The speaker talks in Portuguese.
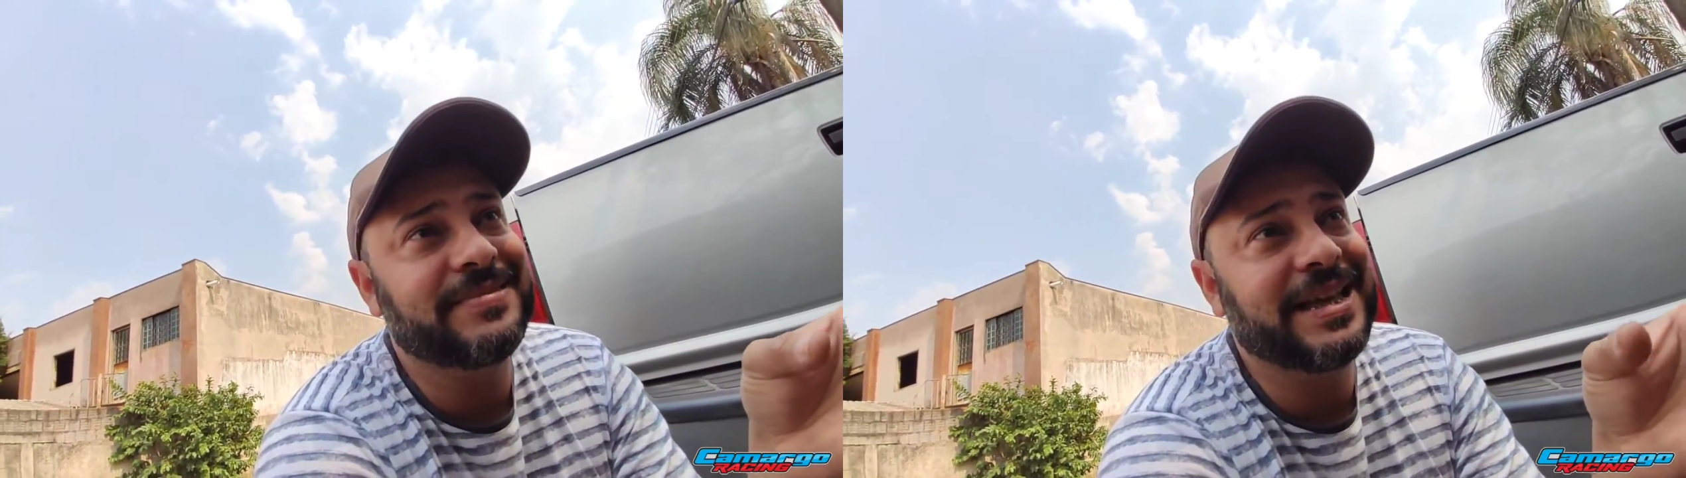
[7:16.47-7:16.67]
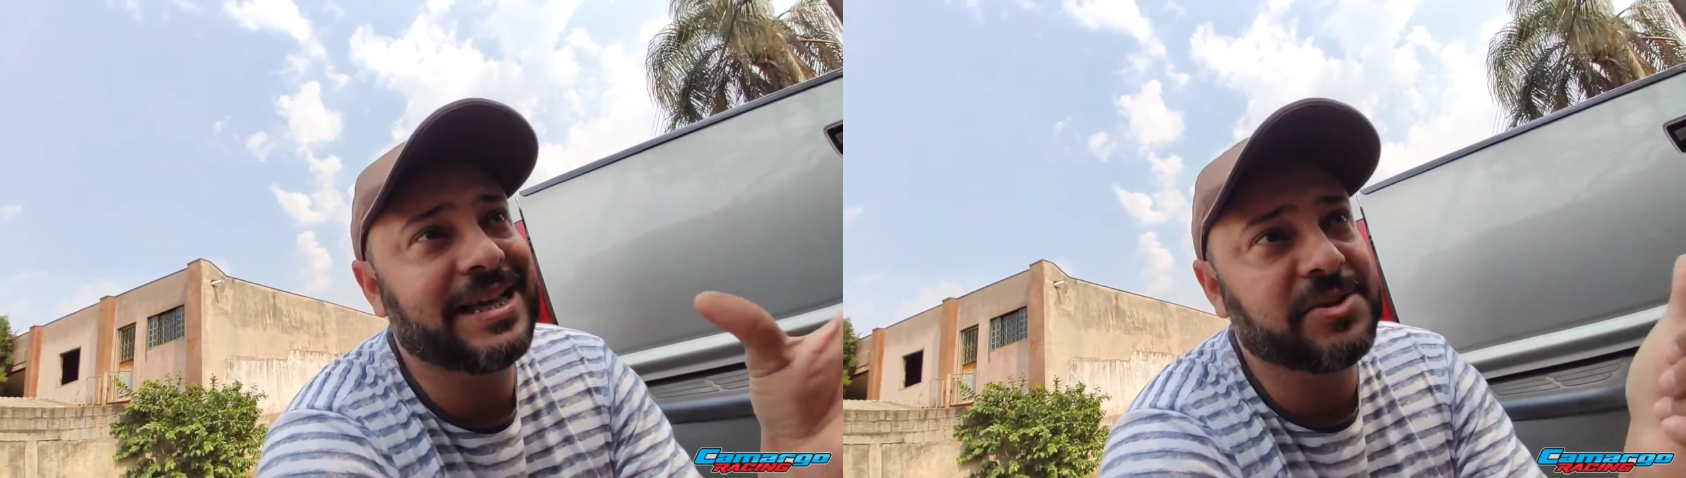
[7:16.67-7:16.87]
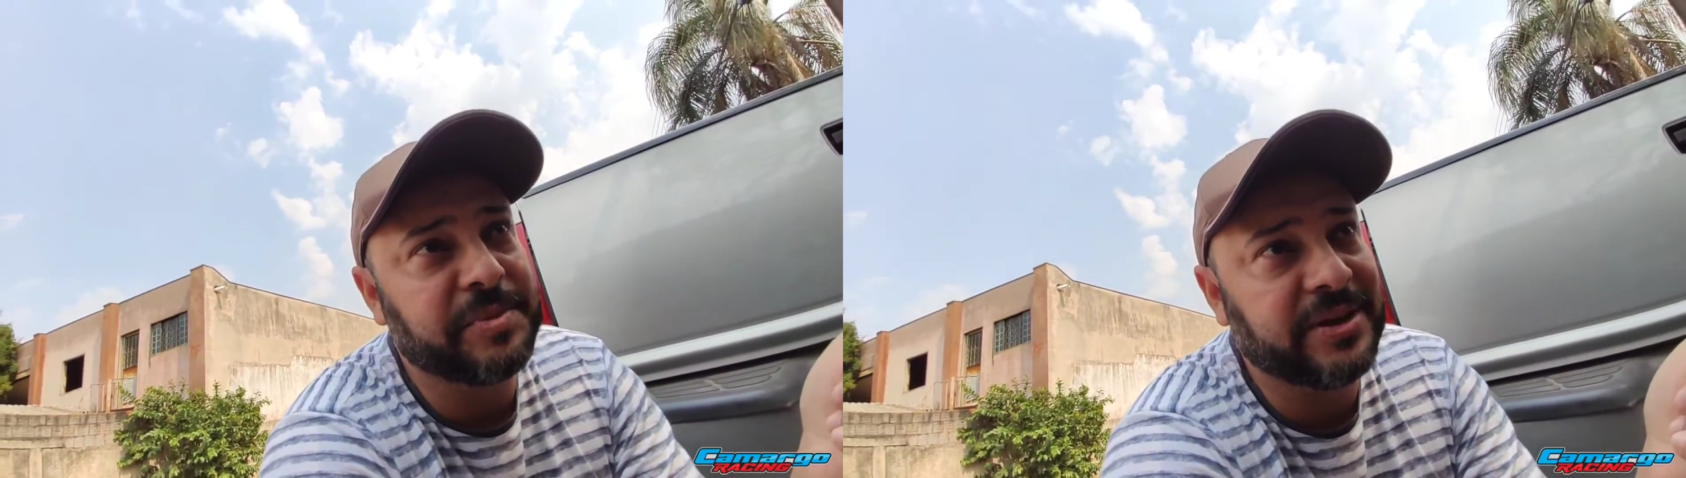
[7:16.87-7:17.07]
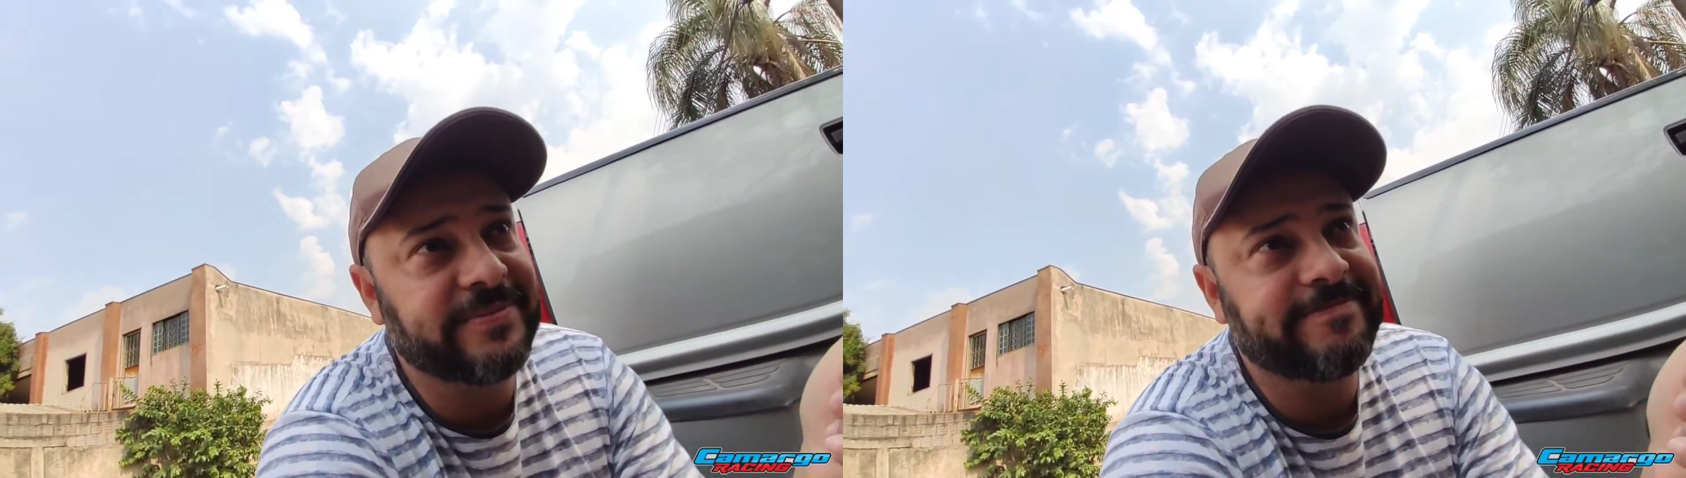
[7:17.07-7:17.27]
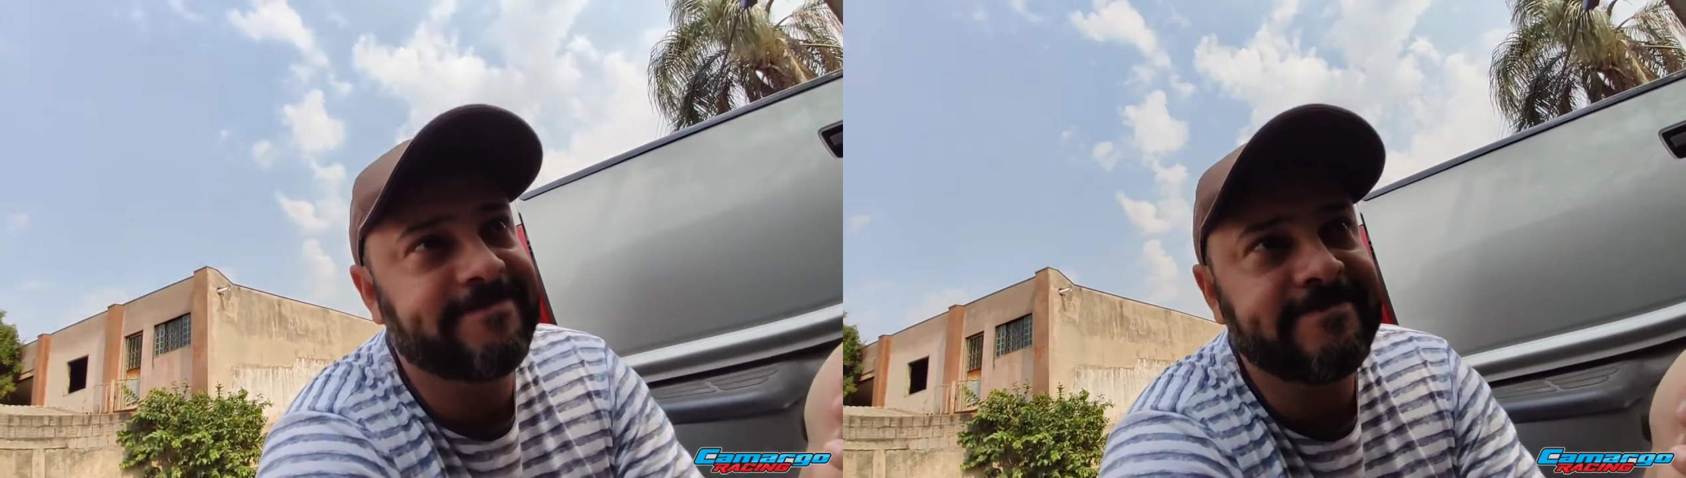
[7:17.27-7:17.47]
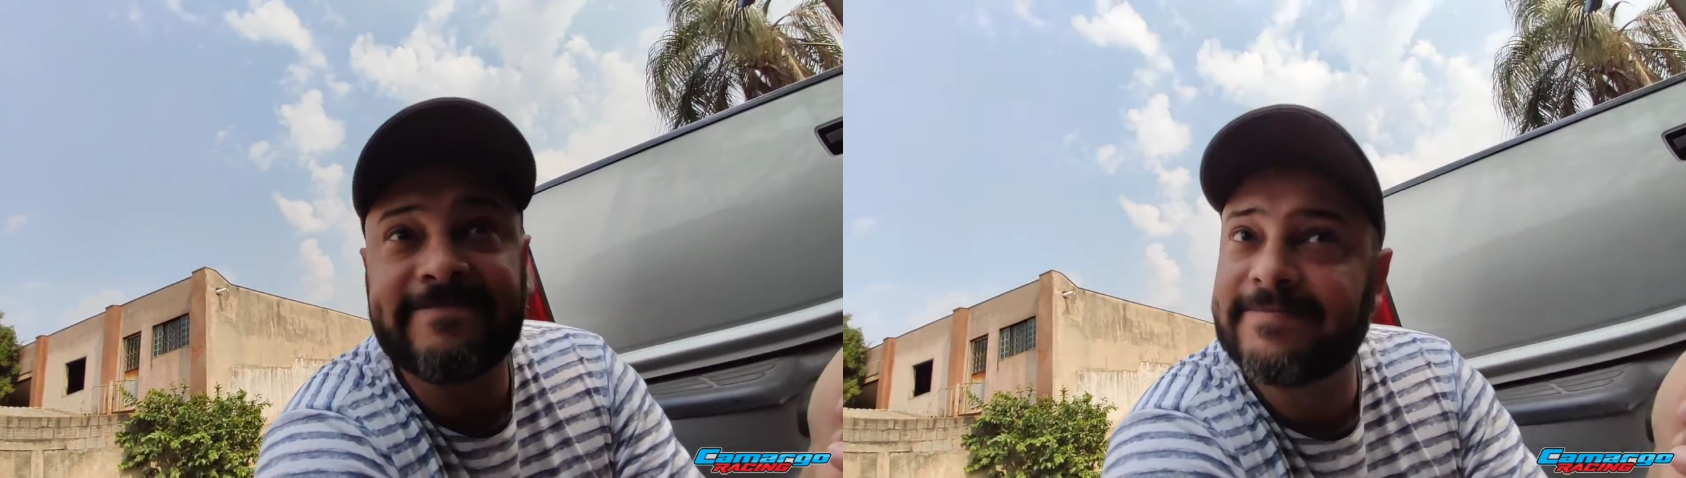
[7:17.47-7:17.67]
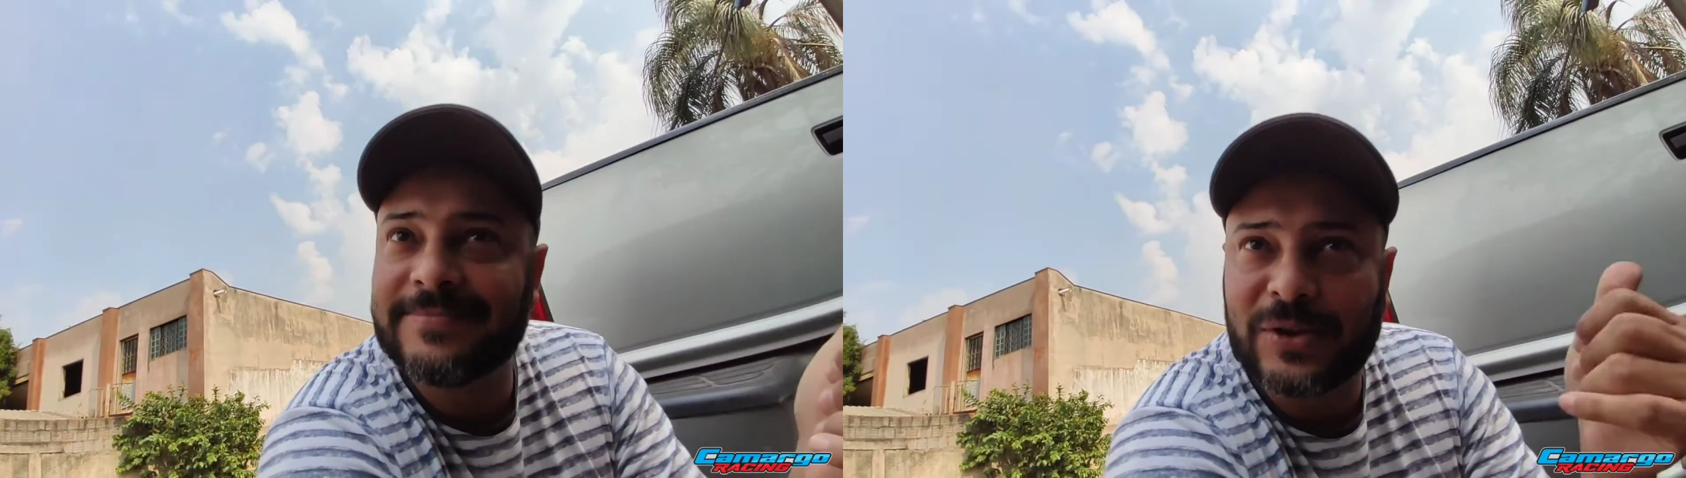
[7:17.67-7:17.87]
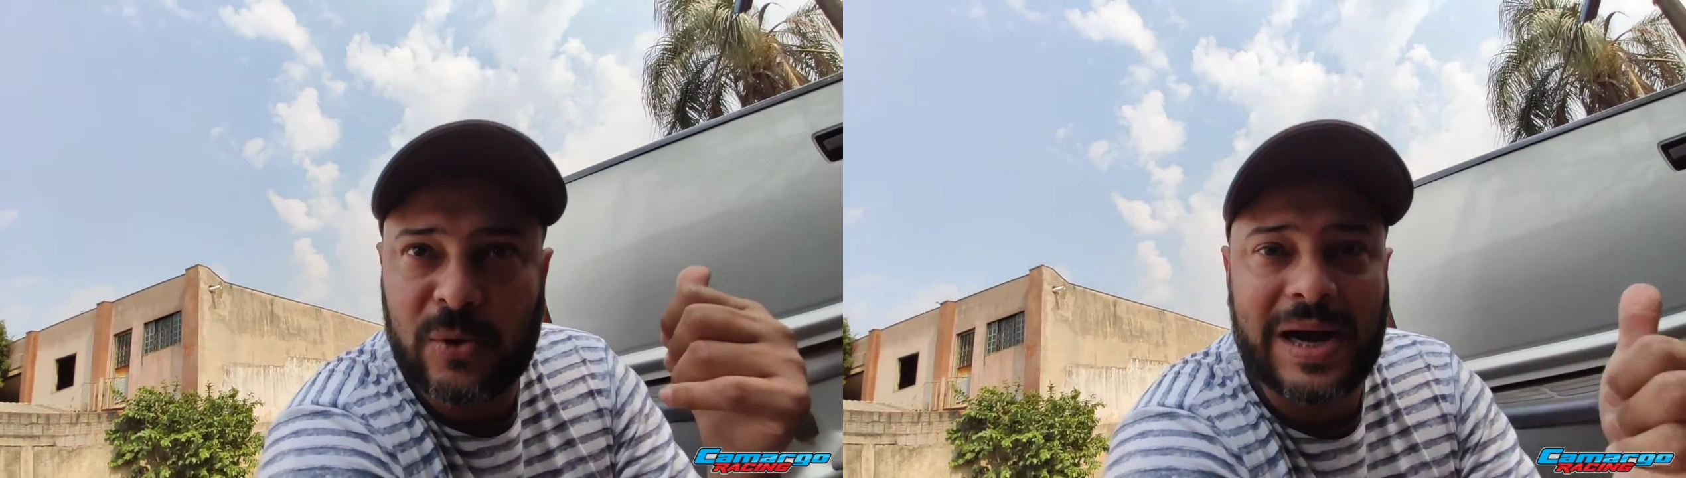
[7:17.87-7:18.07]
E resumindo,
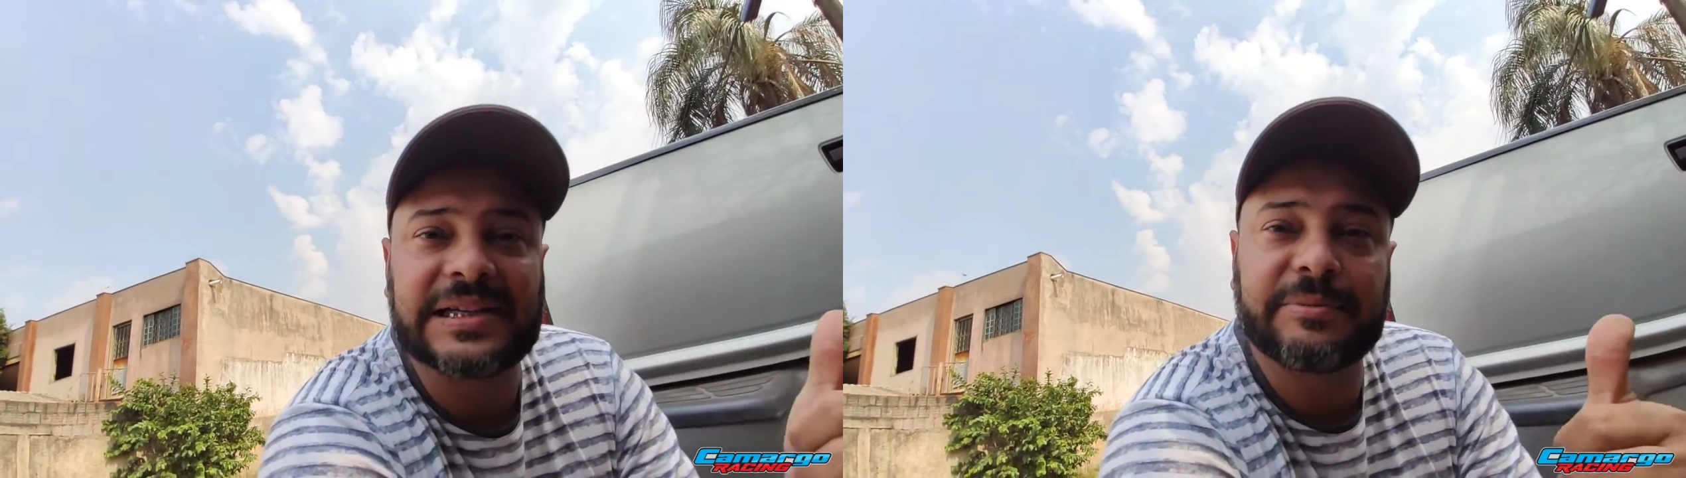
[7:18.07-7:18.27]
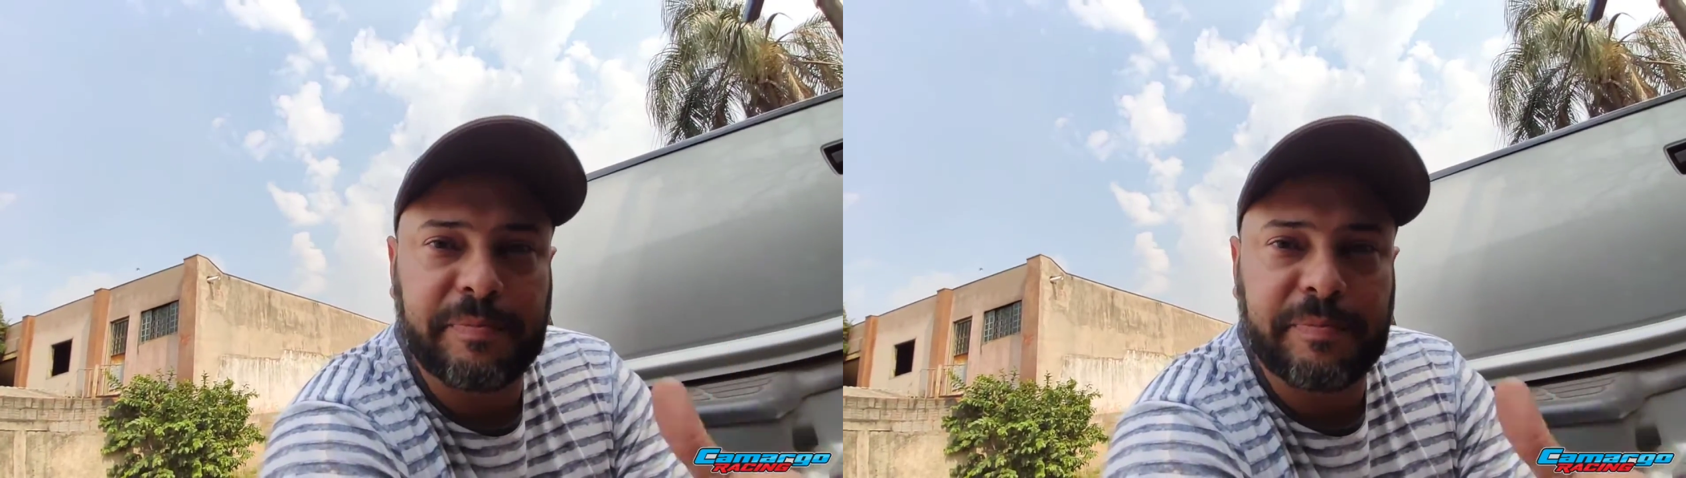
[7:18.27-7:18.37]
quase